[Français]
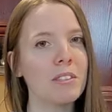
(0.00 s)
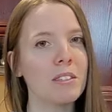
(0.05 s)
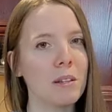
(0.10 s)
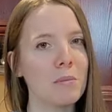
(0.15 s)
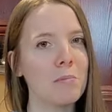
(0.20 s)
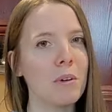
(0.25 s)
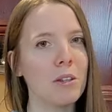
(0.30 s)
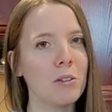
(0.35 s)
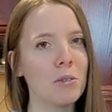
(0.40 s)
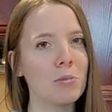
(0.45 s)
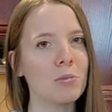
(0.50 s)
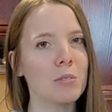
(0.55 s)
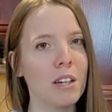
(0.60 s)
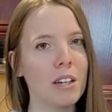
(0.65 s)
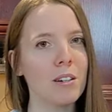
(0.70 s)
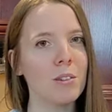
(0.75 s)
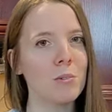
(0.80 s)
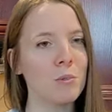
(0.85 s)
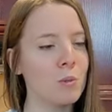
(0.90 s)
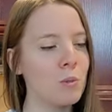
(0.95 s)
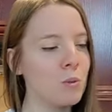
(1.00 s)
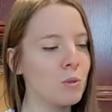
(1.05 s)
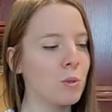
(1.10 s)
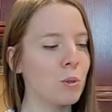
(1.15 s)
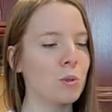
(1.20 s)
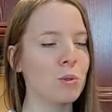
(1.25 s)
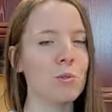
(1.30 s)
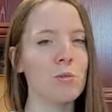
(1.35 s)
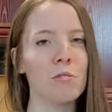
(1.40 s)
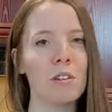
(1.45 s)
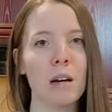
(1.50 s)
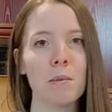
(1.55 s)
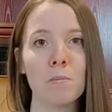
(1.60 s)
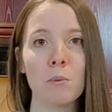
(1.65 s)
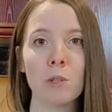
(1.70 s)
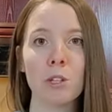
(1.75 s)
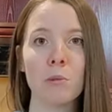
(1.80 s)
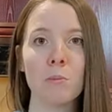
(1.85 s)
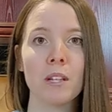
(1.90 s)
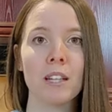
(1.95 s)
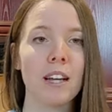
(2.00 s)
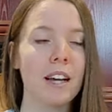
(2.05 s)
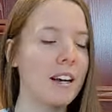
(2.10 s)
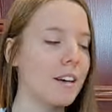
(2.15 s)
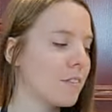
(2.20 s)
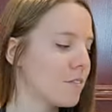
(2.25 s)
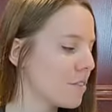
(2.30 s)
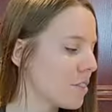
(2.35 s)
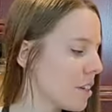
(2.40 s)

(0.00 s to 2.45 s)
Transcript: qui se demande tout le temps où est-ce qu'on trouve la poudre de betterave.